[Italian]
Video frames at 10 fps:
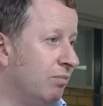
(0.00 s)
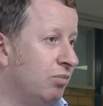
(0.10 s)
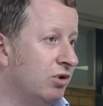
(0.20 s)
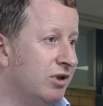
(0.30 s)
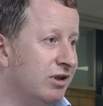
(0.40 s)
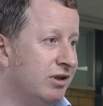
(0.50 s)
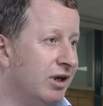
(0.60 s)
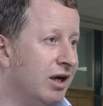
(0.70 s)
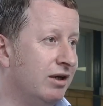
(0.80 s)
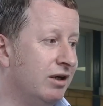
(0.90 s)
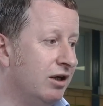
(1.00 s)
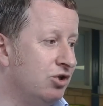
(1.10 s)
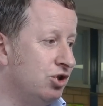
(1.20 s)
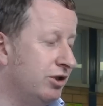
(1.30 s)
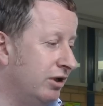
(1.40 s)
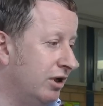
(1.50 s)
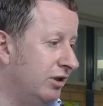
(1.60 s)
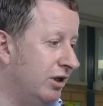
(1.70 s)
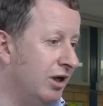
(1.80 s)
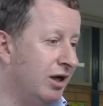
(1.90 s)
è importante anche che la città di
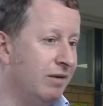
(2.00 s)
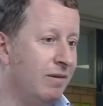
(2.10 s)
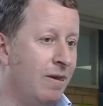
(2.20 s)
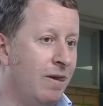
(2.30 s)
Latina